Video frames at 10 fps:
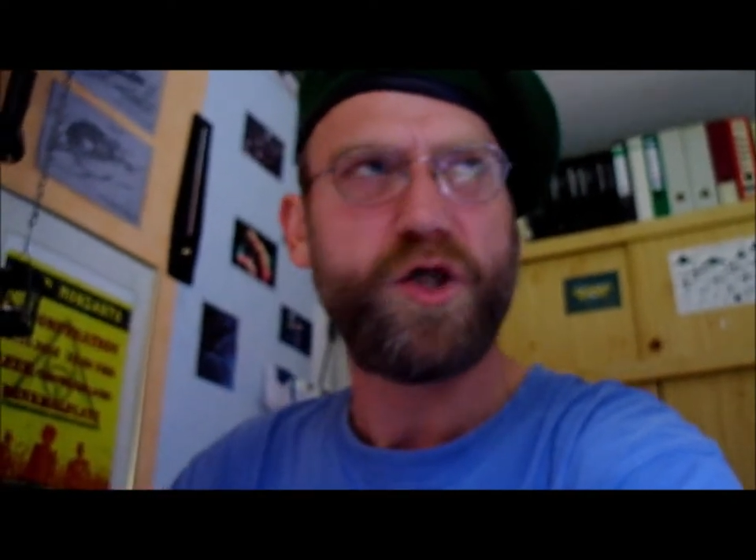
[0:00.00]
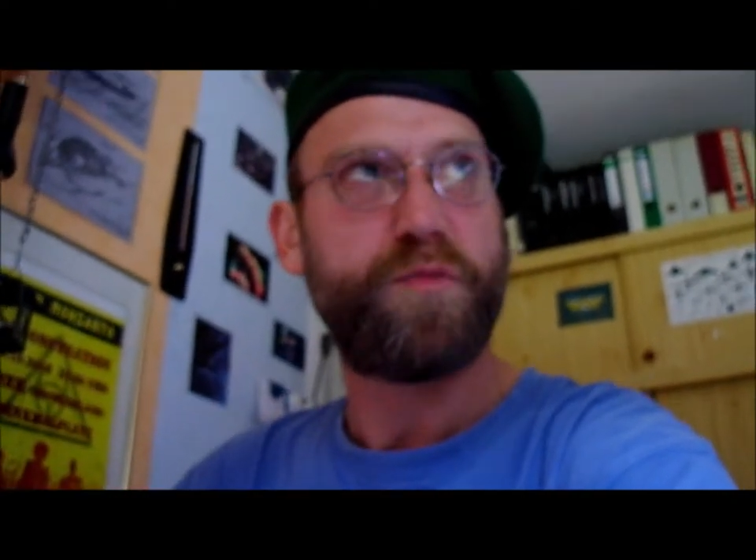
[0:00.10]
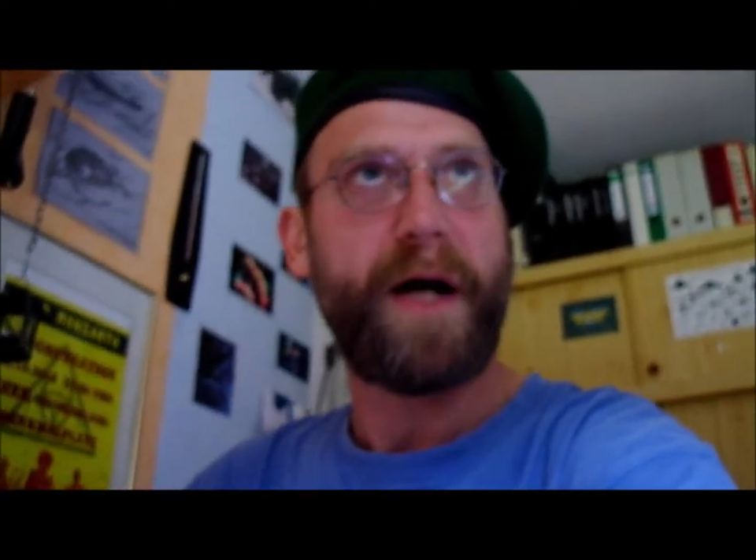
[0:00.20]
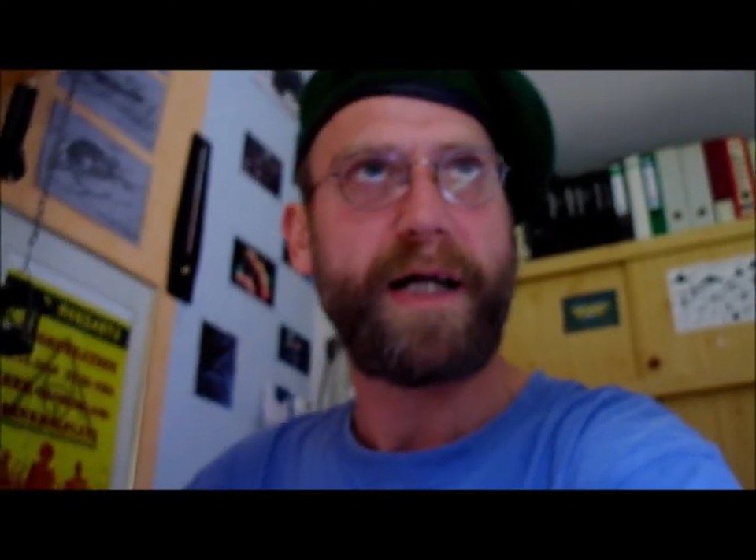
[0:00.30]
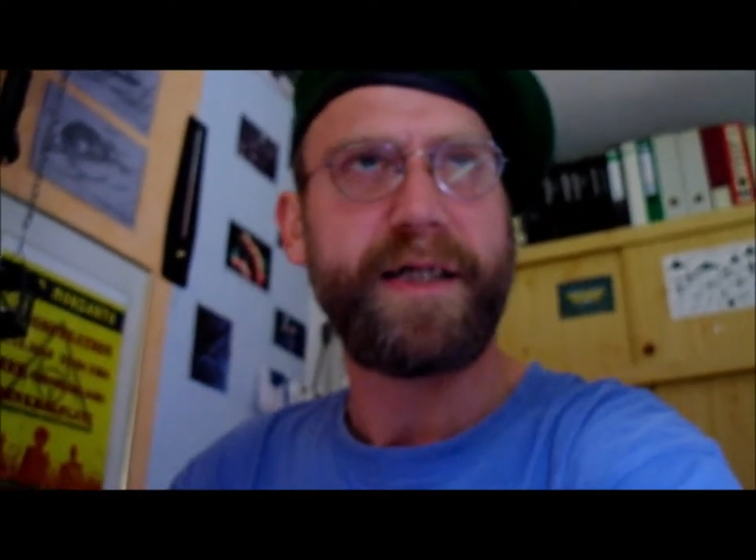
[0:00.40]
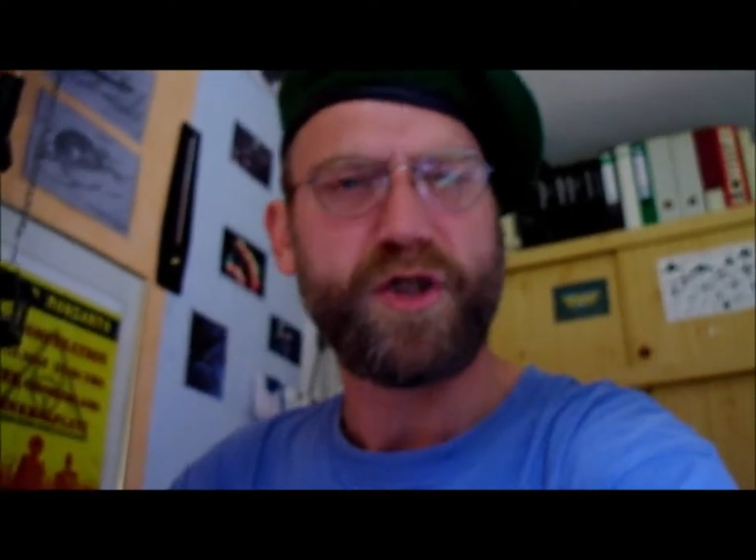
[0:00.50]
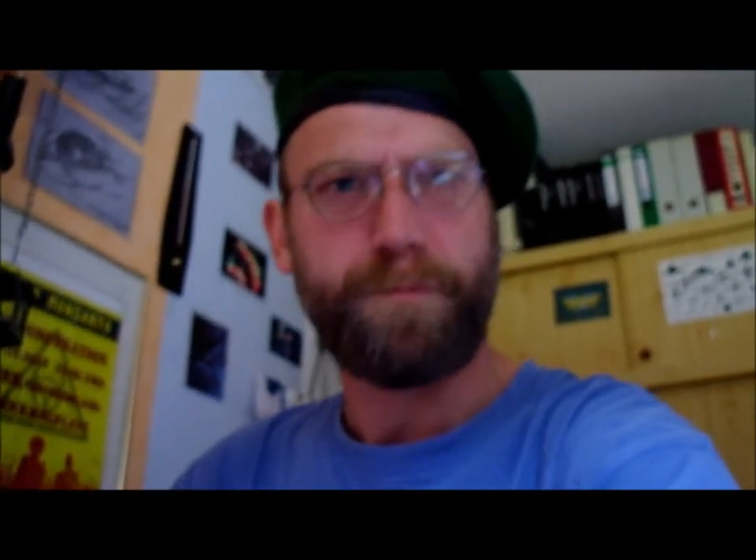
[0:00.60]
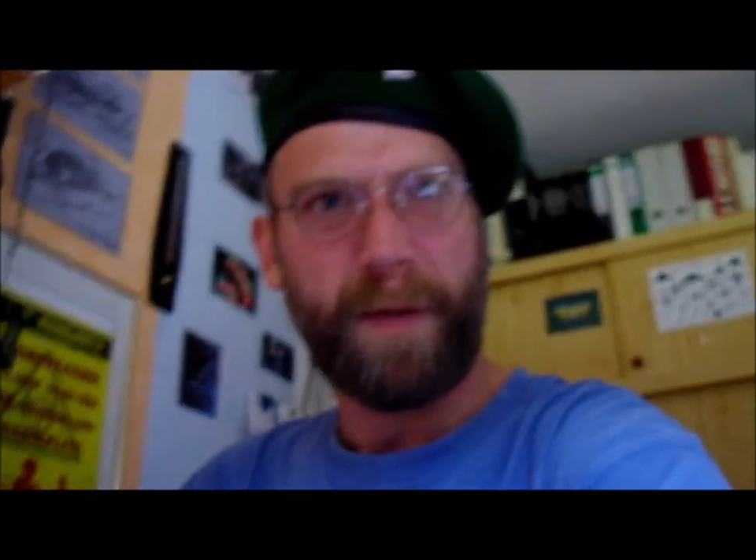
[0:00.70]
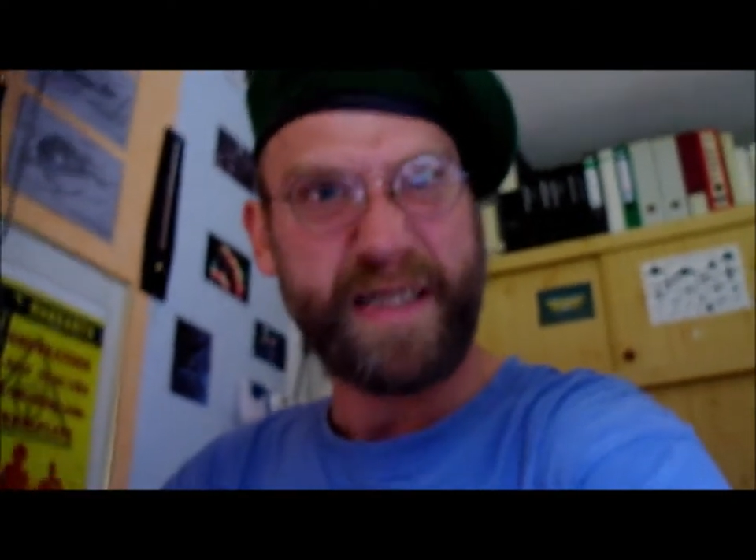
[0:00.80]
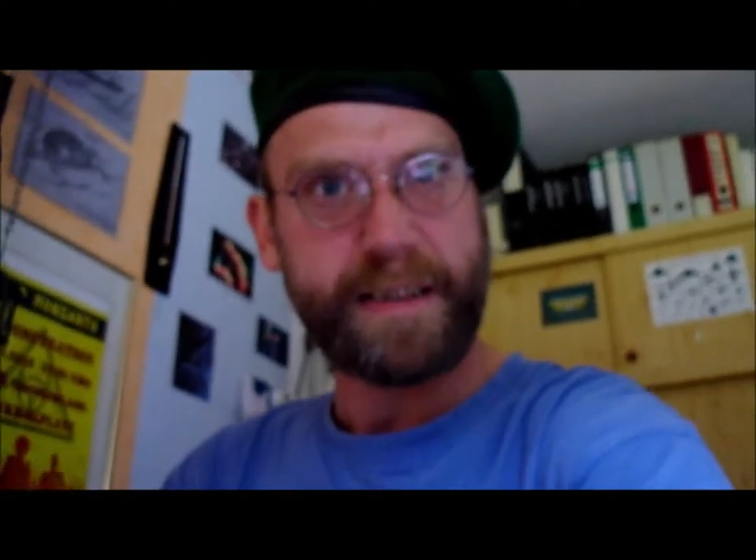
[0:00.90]
Sparkasse,
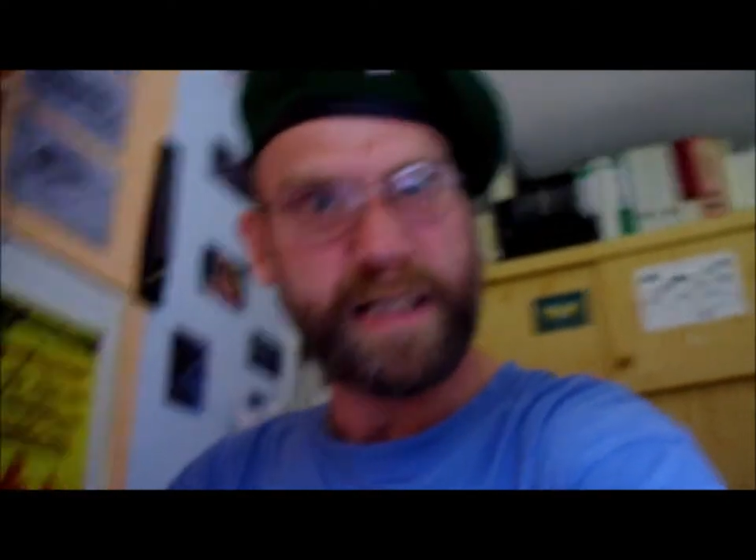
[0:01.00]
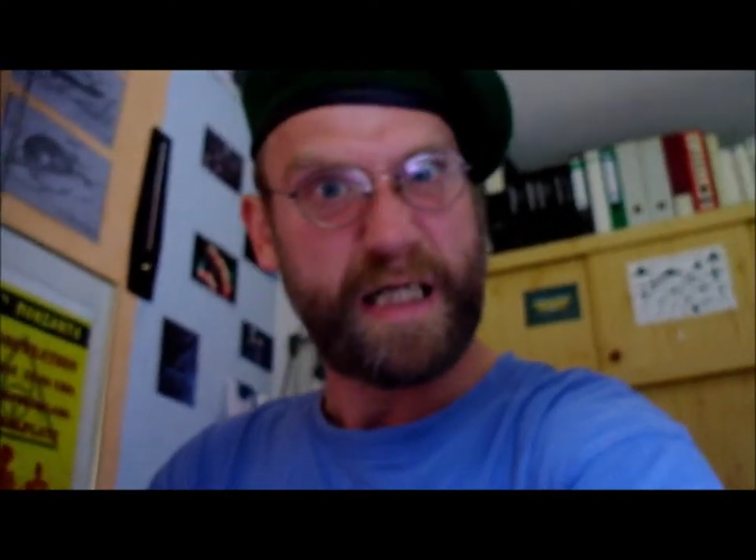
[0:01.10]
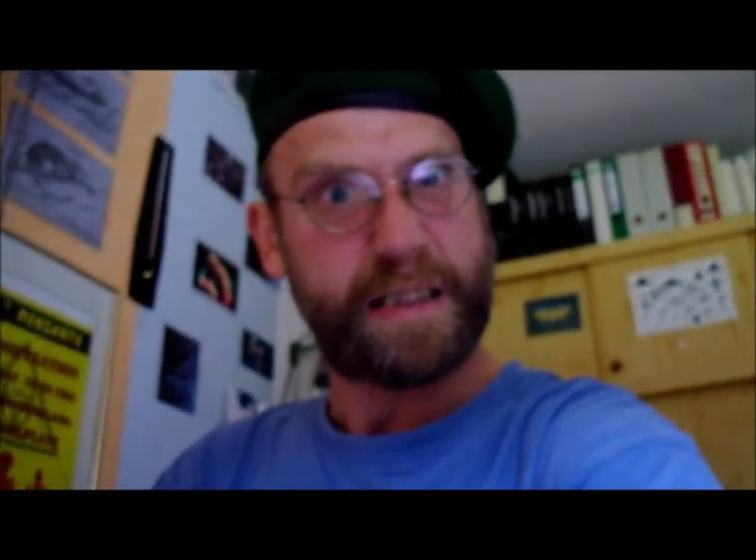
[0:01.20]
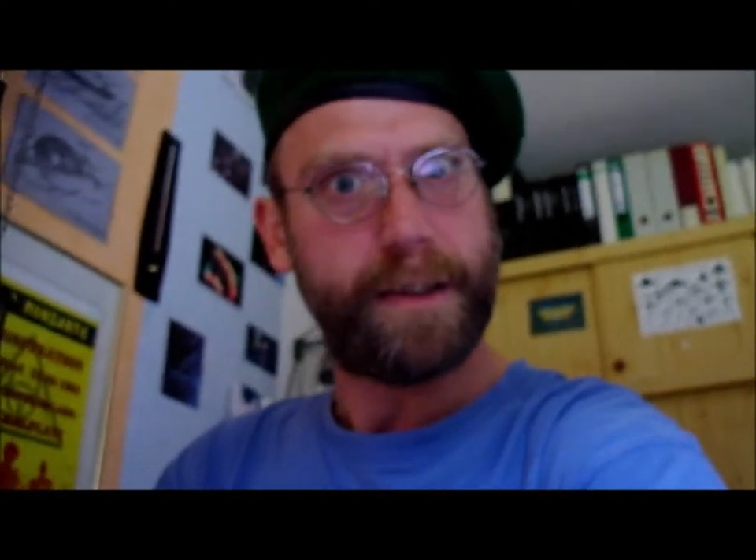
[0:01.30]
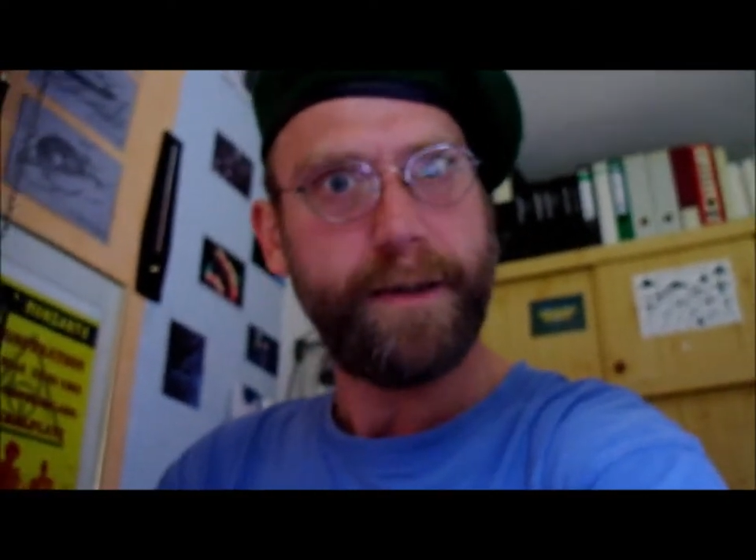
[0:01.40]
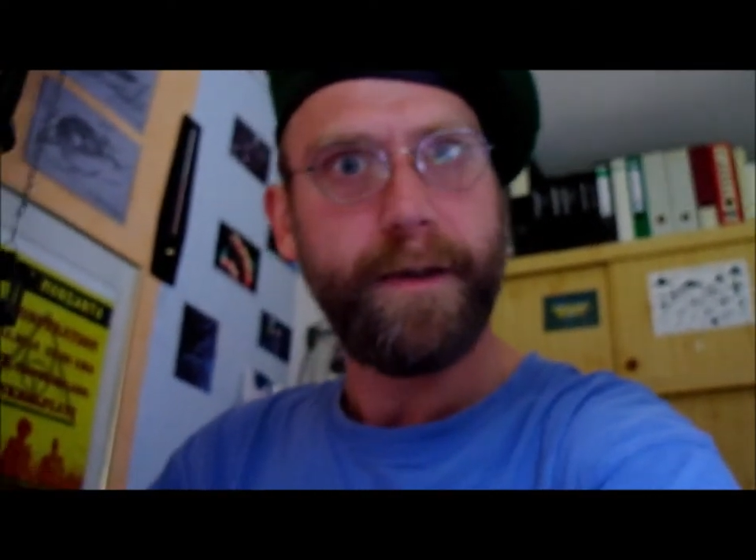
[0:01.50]
Spastkasse.